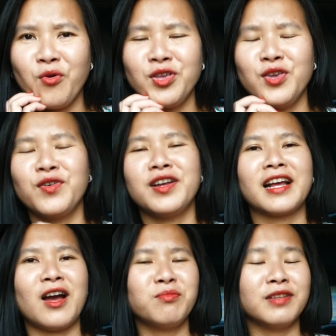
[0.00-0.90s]
có nhiều người
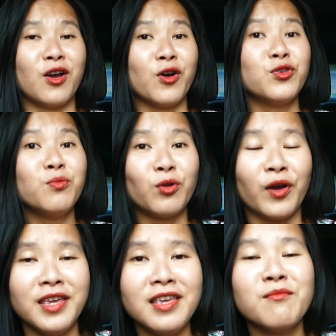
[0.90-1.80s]
đàn ông thì họ chung
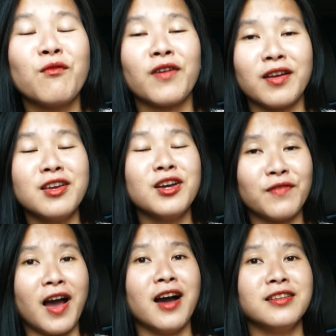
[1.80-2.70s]
thủy với một vợ với người
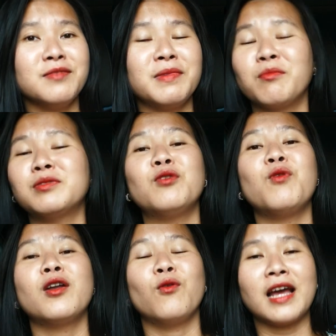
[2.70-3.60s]
vợ chứ mình không thể
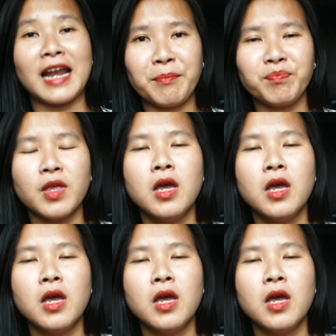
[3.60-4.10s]
qua đũa cả nắm